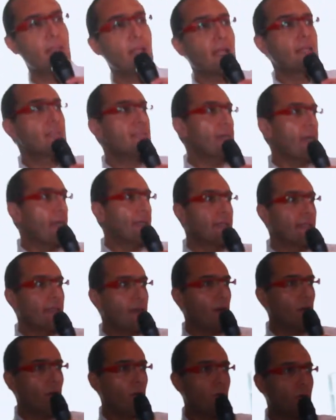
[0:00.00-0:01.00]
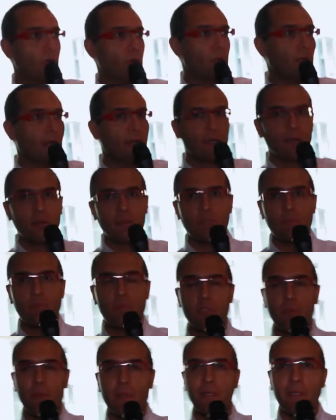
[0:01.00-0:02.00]
dell'azienda o anche
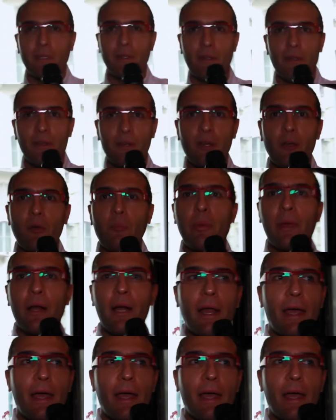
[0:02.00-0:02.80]
semplicemente per